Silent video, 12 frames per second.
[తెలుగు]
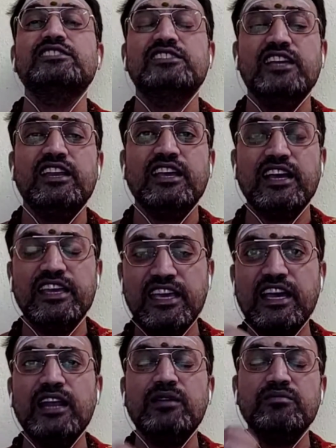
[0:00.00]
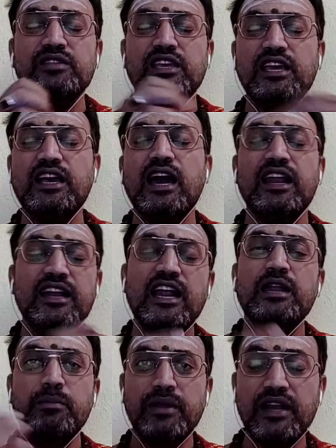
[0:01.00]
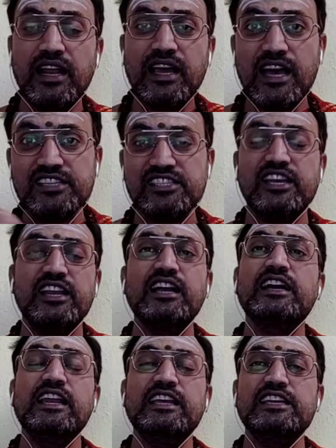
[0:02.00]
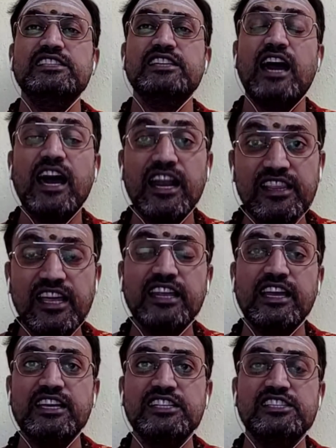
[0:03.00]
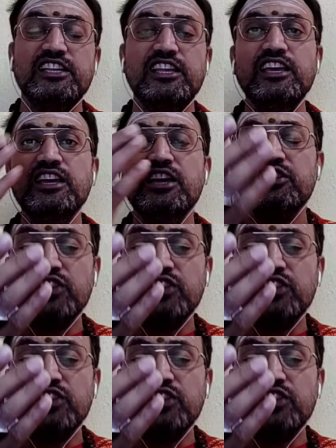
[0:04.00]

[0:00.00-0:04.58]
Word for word: ఆశ్చర్యంగా ఈ కాలం ఈ కాలం నాటి పిల్లలకు ఆశ్చర్యంగా కలిగించే ఆనందాన్ని కలిగించేది